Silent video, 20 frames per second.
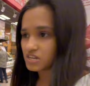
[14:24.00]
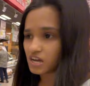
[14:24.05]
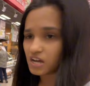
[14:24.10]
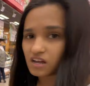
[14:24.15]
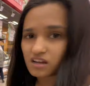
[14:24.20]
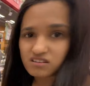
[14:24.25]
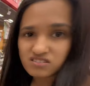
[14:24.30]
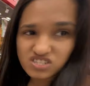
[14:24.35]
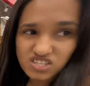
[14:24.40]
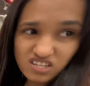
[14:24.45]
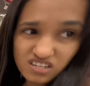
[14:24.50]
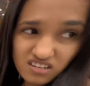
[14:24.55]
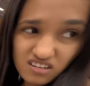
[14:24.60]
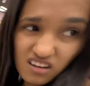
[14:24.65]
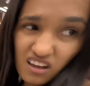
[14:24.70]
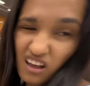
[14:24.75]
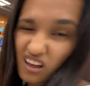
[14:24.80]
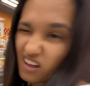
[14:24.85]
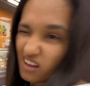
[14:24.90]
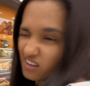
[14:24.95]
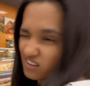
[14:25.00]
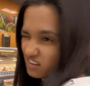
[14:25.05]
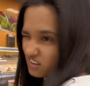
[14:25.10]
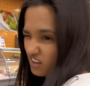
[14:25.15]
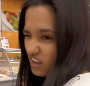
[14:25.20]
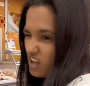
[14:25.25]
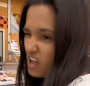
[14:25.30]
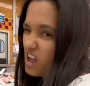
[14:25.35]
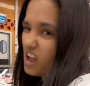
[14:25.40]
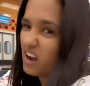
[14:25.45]
का चिकन का
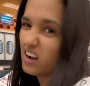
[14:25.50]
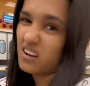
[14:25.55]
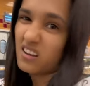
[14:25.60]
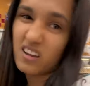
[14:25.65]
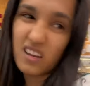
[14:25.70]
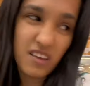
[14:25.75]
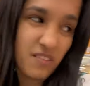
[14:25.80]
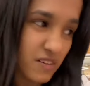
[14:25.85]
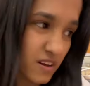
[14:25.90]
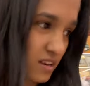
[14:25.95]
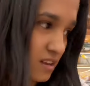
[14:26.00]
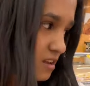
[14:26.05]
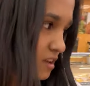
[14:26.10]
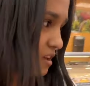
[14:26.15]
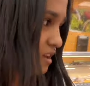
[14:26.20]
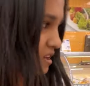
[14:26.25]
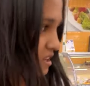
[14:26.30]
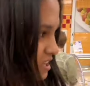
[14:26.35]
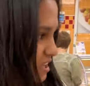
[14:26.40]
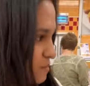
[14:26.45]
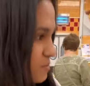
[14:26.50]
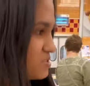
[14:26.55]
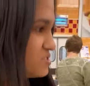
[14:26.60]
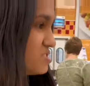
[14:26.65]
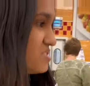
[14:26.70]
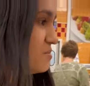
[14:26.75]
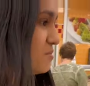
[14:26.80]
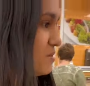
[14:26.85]
हार्ट लीवर ये भी चीज़ें